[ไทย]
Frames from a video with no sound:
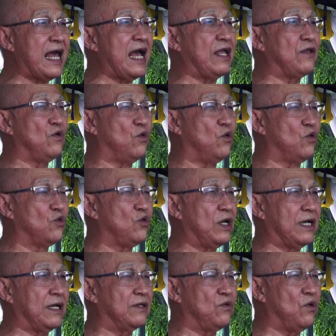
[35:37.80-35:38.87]
น่าอยู่ด้วย
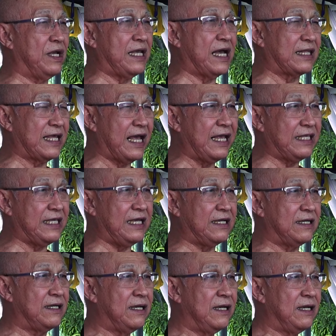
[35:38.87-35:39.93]
ด้วยอย่างแท้จริง
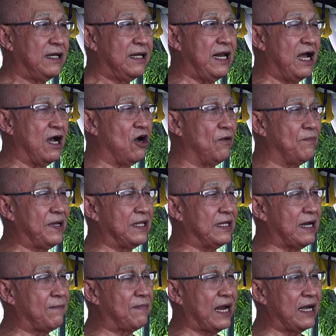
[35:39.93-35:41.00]
และก็เป็น
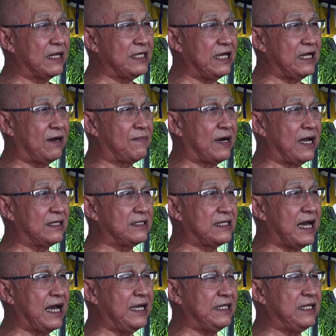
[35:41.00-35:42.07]
กำลังจิตกำลังใจ
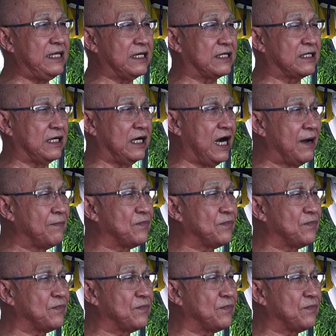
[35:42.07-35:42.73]
ที่จะเสริม